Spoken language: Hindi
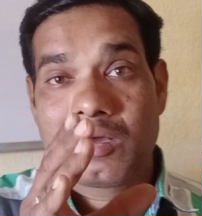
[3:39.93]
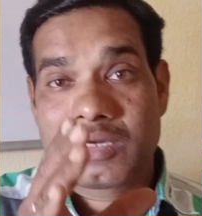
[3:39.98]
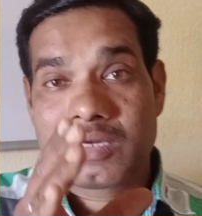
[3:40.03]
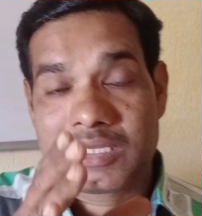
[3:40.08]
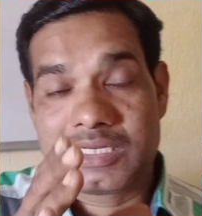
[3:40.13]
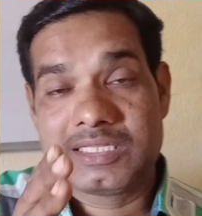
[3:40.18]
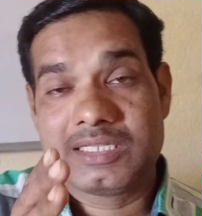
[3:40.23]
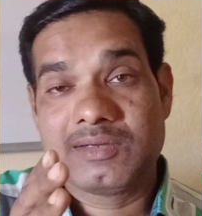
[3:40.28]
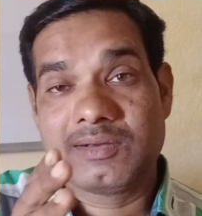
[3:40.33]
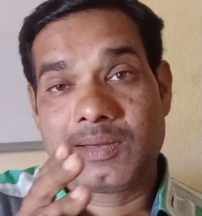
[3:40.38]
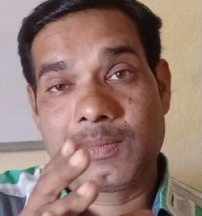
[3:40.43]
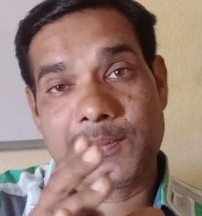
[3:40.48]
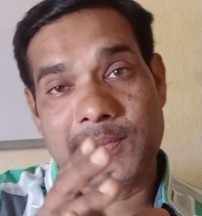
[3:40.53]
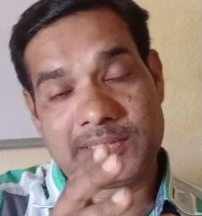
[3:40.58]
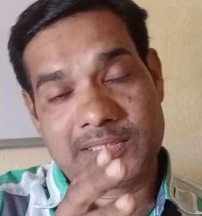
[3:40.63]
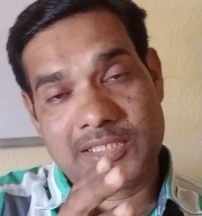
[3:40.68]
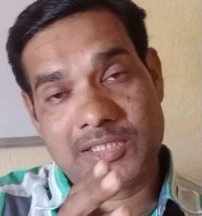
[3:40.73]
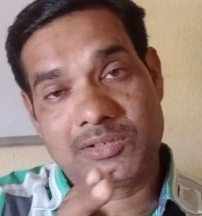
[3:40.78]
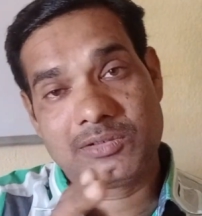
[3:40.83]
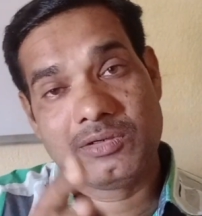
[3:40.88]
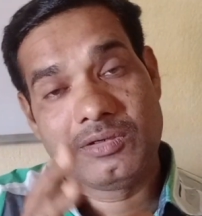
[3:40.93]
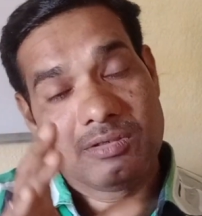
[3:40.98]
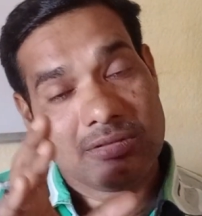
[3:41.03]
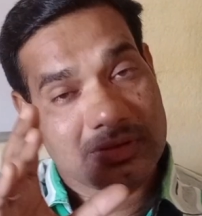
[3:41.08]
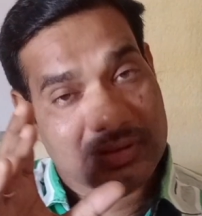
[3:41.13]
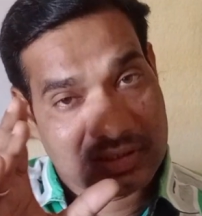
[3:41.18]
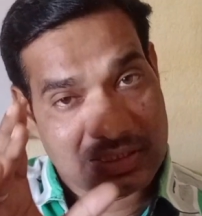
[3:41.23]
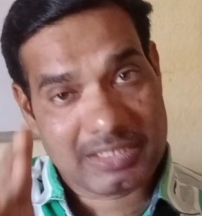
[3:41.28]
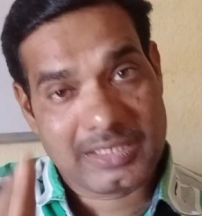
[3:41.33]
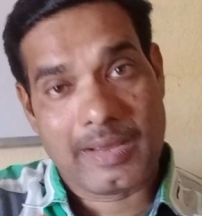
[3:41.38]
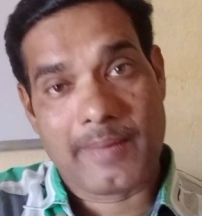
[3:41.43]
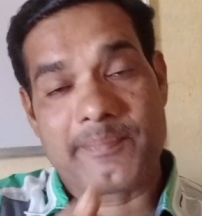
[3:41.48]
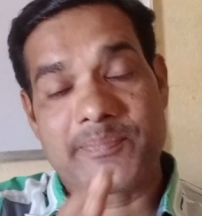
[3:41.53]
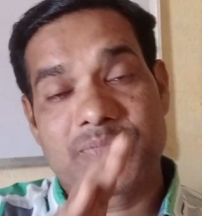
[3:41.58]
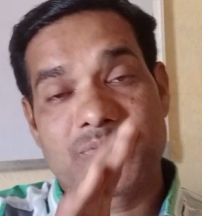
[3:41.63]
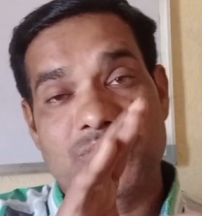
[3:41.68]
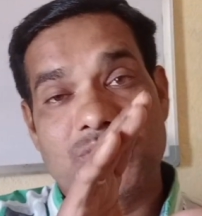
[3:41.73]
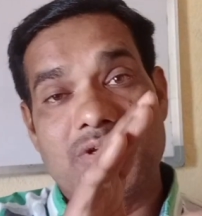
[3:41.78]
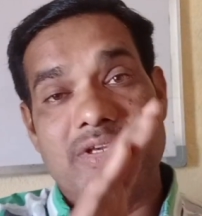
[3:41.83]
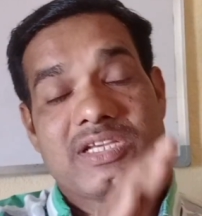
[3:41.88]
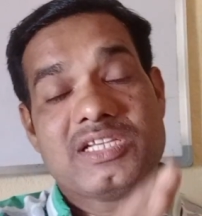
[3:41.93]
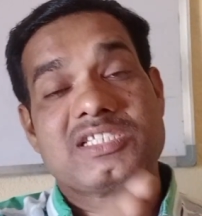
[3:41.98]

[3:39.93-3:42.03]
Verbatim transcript: खरीदने वाले व्यक्ति को ठीक है तो